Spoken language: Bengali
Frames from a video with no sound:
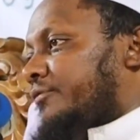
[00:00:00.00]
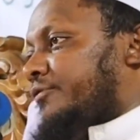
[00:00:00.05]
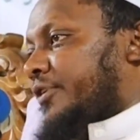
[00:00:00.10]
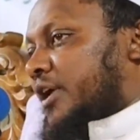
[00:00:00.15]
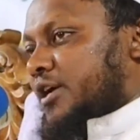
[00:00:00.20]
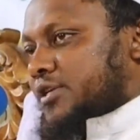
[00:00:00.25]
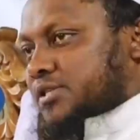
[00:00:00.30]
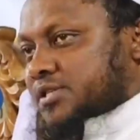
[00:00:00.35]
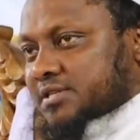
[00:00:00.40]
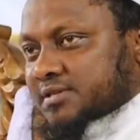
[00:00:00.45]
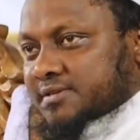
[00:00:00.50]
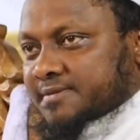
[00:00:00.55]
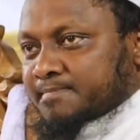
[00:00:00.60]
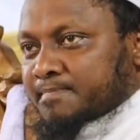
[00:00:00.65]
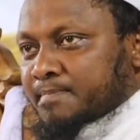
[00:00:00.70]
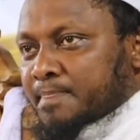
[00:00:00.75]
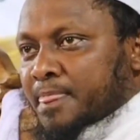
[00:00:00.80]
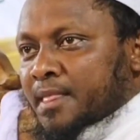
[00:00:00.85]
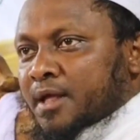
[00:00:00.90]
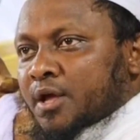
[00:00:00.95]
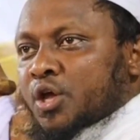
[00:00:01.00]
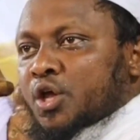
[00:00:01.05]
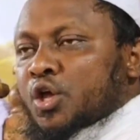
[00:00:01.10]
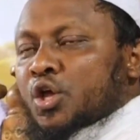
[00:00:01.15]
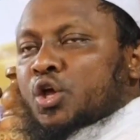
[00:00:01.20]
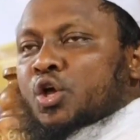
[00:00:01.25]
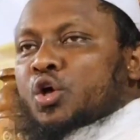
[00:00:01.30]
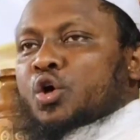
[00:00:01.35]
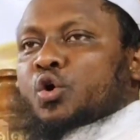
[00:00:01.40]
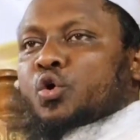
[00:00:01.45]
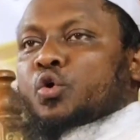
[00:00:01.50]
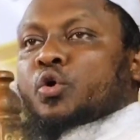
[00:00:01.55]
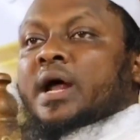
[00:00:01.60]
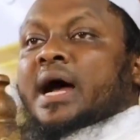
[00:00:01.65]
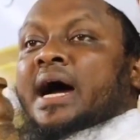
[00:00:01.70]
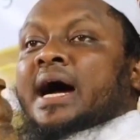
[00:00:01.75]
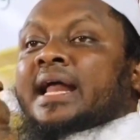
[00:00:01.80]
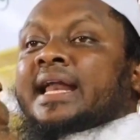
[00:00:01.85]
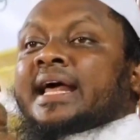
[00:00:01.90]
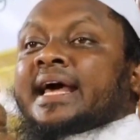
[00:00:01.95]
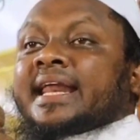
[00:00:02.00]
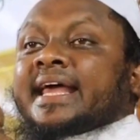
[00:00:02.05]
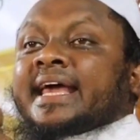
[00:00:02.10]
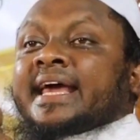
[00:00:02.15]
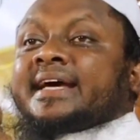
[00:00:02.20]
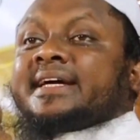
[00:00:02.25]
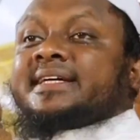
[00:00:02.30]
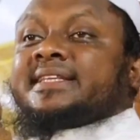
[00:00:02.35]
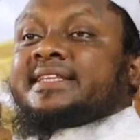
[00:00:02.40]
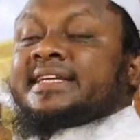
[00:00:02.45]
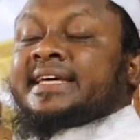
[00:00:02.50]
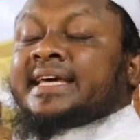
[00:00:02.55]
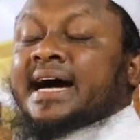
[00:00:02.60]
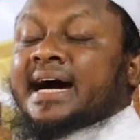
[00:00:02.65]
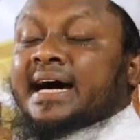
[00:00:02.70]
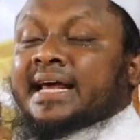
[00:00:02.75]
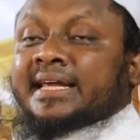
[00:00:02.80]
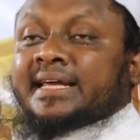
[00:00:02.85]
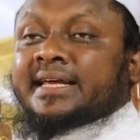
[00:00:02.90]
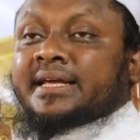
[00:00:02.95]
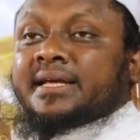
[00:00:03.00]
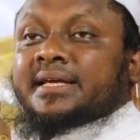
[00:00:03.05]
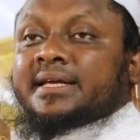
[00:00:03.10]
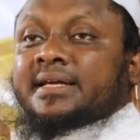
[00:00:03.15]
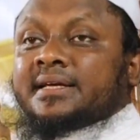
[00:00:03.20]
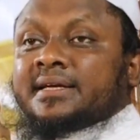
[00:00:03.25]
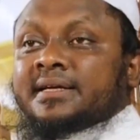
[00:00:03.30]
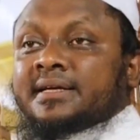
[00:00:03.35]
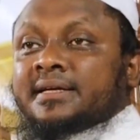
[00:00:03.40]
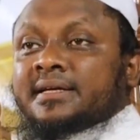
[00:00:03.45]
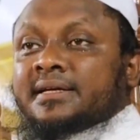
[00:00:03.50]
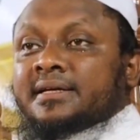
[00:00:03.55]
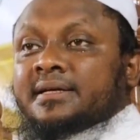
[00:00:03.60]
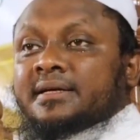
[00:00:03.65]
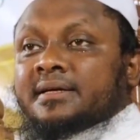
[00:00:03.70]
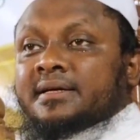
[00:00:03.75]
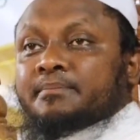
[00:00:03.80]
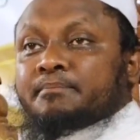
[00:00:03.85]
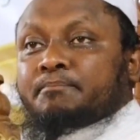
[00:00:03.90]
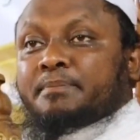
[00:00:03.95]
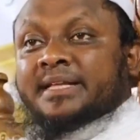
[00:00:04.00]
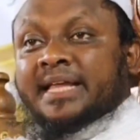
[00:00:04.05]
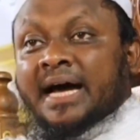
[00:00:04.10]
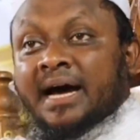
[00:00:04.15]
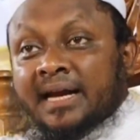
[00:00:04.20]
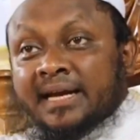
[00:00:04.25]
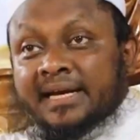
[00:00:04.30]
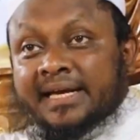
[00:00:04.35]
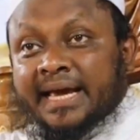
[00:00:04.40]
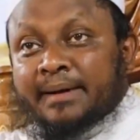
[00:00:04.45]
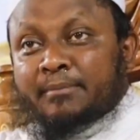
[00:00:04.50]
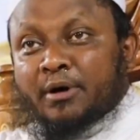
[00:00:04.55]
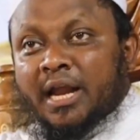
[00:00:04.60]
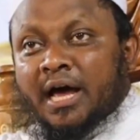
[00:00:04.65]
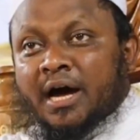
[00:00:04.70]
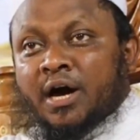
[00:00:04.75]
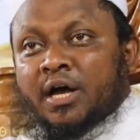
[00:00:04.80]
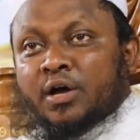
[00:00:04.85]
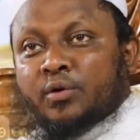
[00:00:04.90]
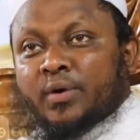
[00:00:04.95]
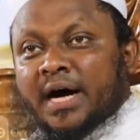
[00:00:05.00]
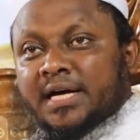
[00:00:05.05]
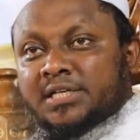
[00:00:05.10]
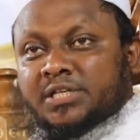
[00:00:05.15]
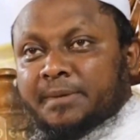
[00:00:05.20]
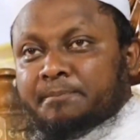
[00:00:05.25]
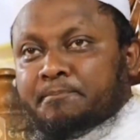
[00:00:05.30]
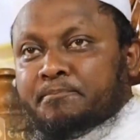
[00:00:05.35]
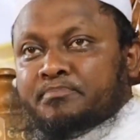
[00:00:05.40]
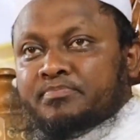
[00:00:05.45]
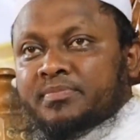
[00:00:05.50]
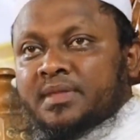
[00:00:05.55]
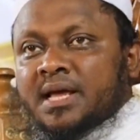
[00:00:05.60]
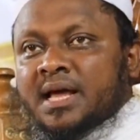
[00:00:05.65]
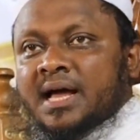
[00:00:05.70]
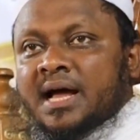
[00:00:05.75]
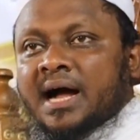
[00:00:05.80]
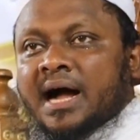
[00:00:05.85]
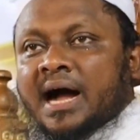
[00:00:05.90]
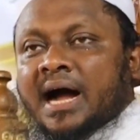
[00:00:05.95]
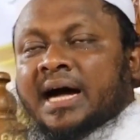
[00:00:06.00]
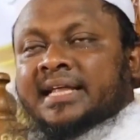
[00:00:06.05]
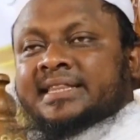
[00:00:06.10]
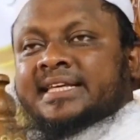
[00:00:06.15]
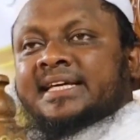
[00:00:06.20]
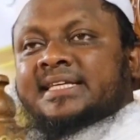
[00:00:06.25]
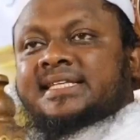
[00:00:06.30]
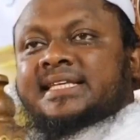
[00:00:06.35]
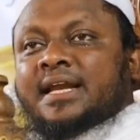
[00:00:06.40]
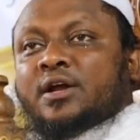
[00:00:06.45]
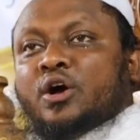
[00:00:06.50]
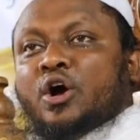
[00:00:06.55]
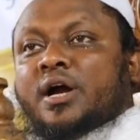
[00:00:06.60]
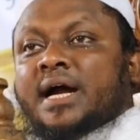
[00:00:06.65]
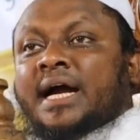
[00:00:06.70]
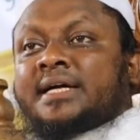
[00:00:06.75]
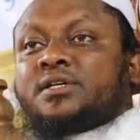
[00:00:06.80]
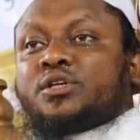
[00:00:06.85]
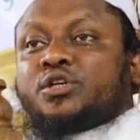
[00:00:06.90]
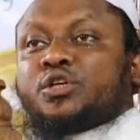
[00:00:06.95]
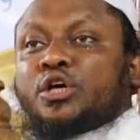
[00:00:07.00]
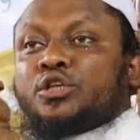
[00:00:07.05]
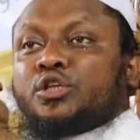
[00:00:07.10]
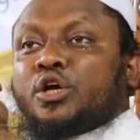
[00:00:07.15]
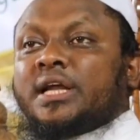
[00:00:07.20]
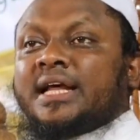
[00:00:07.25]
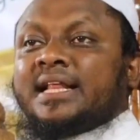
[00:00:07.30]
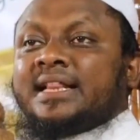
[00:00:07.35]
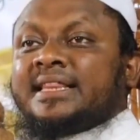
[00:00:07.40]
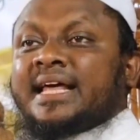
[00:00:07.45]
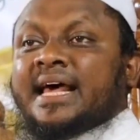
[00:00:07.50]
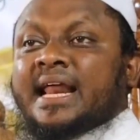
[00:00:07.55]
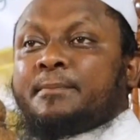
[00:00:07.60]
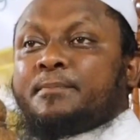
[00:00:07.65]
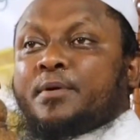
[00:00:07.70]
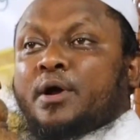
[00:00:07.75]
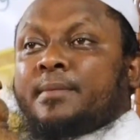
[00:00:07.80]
হয় ফরজ কোরআনের এখতিয়ারি বিধানকে বলা হয় ওয়াজিব হাদিসের অকাট্য দলিল দ্বারা